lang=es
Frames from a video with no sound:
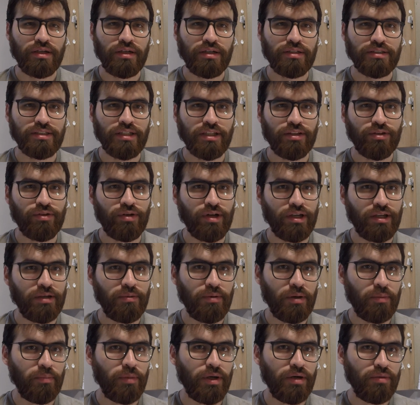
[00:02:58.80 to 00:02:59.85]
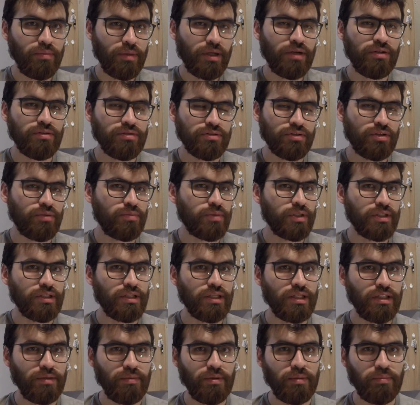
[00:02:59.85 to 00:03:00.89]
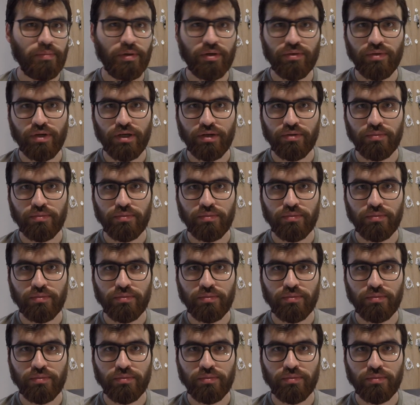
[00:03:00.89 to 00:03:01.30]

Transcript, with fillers: Es tanto legible para humanos como entendible para una